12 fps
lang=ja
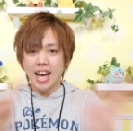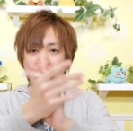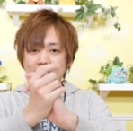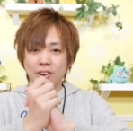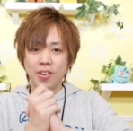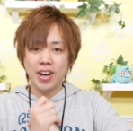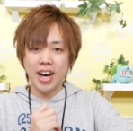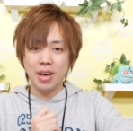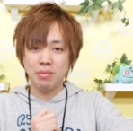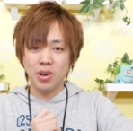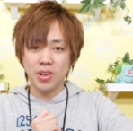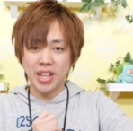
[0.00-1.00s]
さあ今
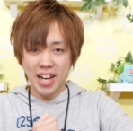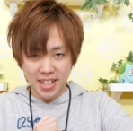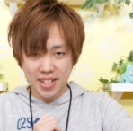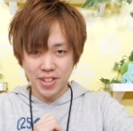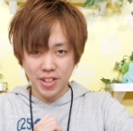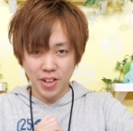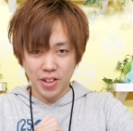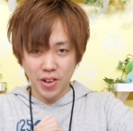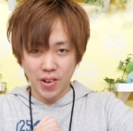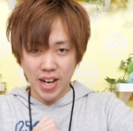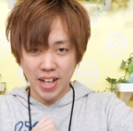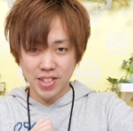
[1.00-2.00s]
回もたっくんの
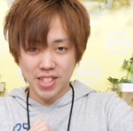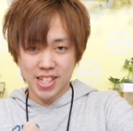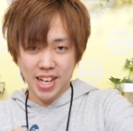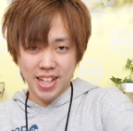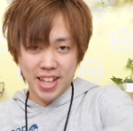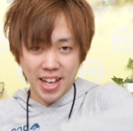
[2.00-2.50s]
動画の時間